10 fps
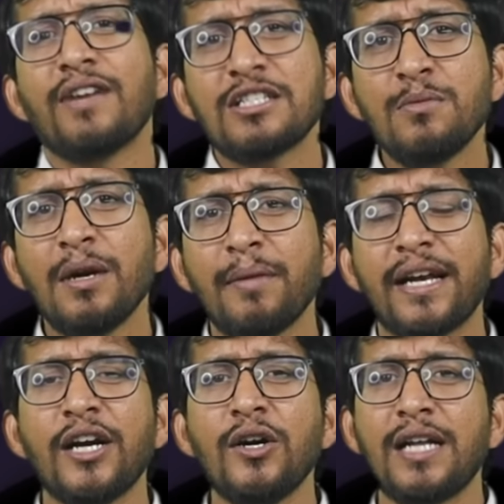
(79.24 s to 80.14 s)
ఫస్ట్ మనం ఈ
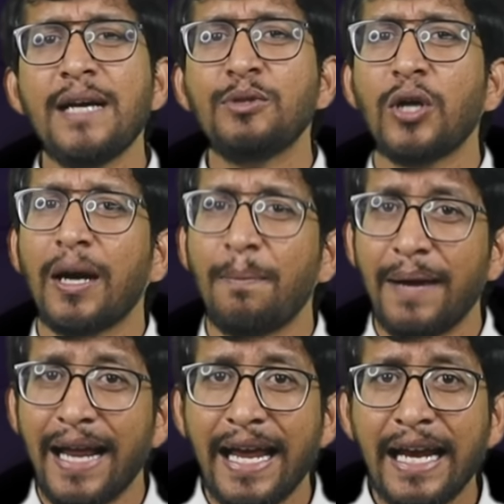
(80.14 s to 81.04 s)
రెండు టీమ్స్ యొక్క
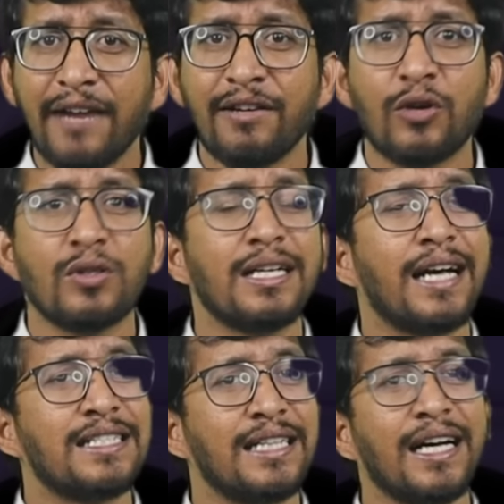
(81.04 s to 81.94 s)
ప్లేయింగ్ ఎలివెన్ గురించి
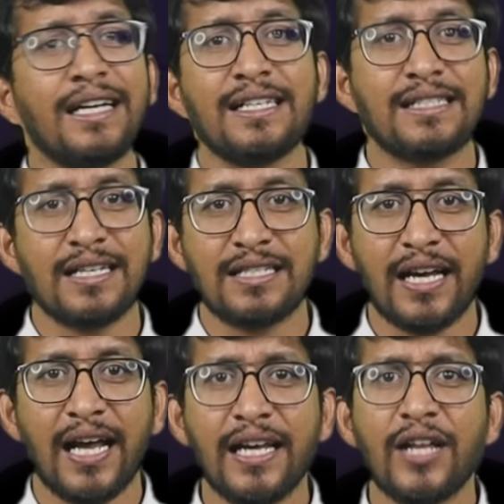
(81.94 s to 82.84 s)
ఖచ్చితంగా డిస్కస్
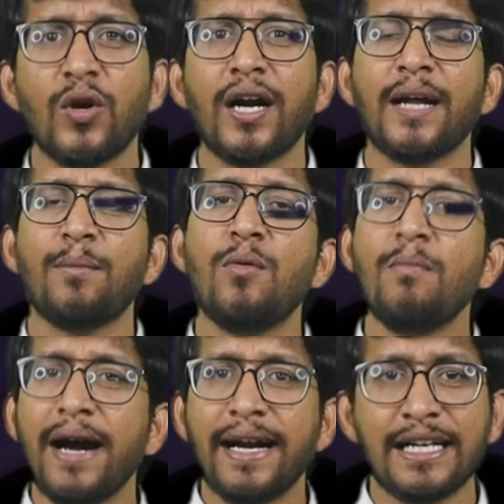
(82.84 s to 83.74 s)
చేయాలి ఎందుకంటే
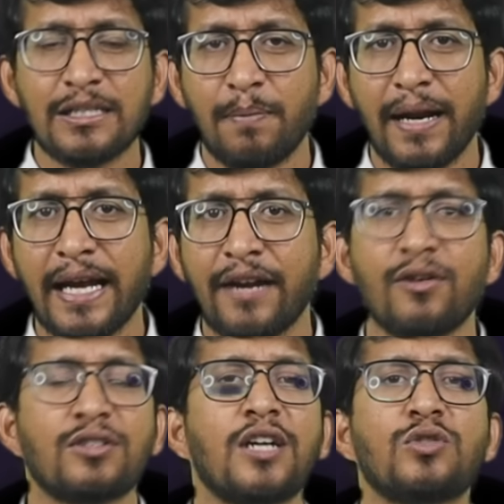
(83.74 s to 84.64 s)
ముంబై ఇండియన్స్ ప్లేయింగ్
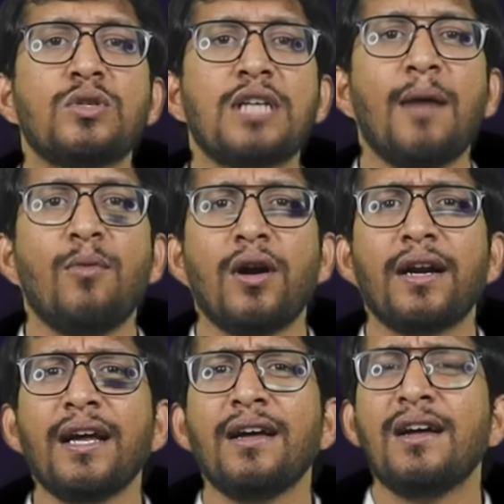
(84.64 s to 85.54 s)
ఎలివెన్ ఒకసారి చూసాము
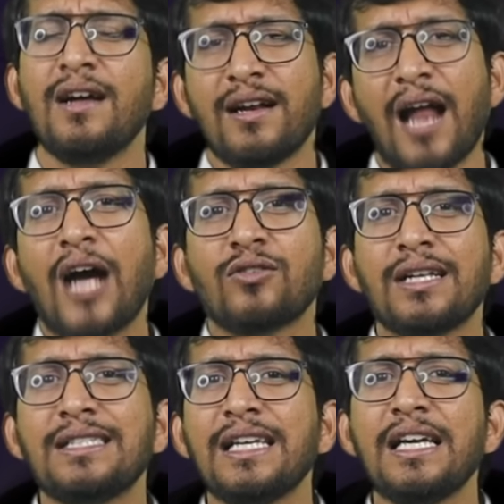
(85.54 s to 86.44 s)
అంటే నాకు
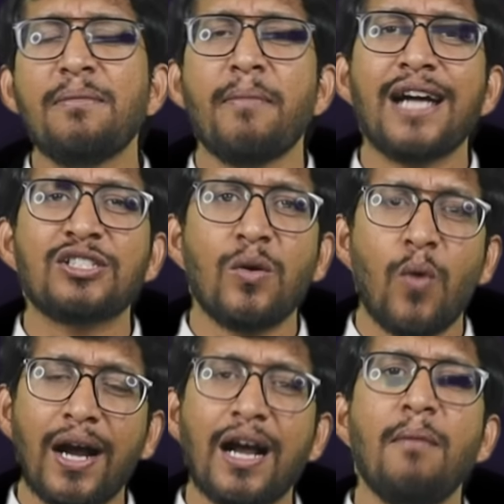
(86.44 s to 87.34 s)
తెలిసి ఈ మ్యాచ్లో
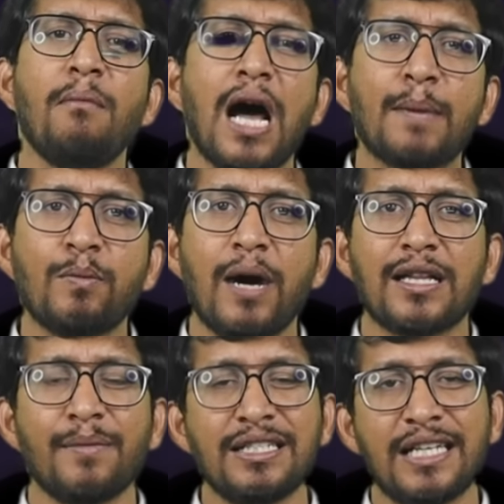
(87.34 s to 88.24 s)
ఒక్క మార్పు
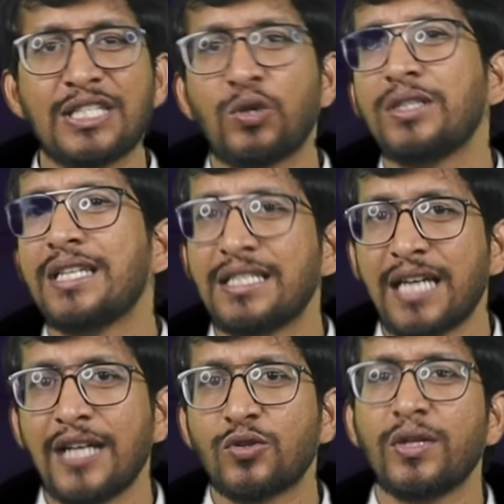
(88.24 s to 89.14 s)
మాత్రమే చేసుకొని వచ్చే
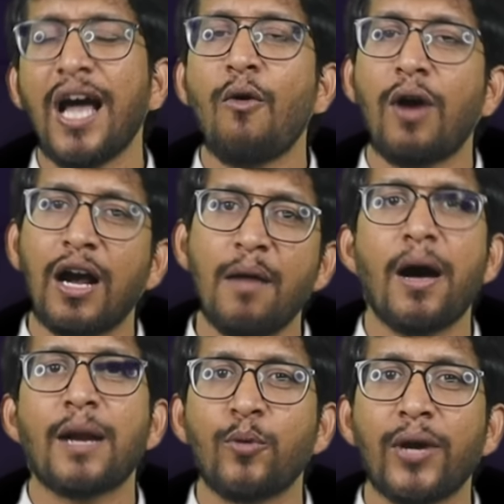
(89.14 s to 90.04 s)
ఛాన్స్ ఉంది ఆ ఒక్క
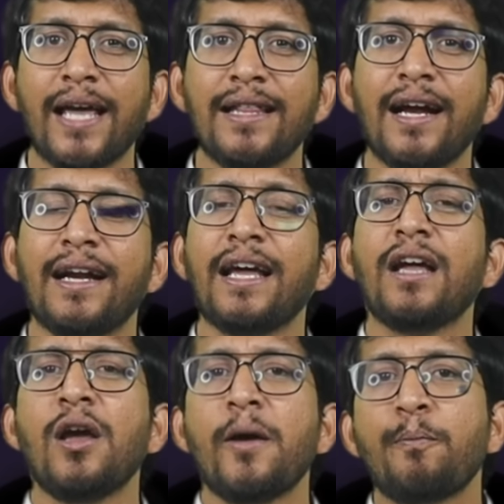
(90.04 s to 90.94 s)
మార్పు ఏది అంటే
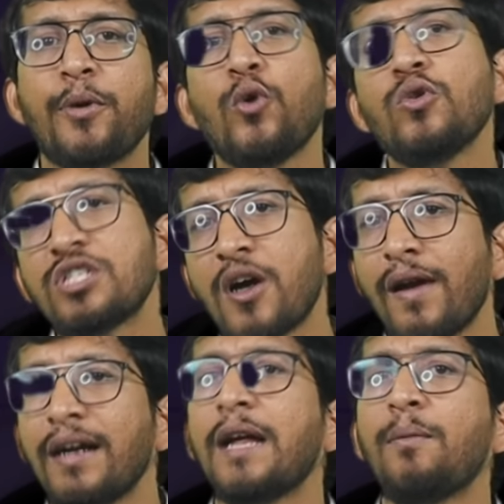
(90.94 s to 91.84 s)
పీయూష్
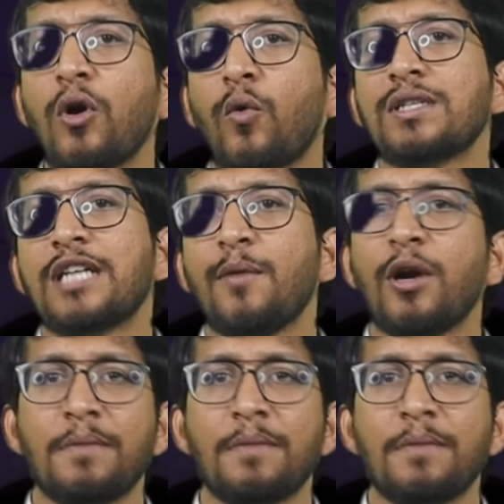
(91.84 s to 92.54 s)
చావ్లా టీంలోకి వస్తాడేమో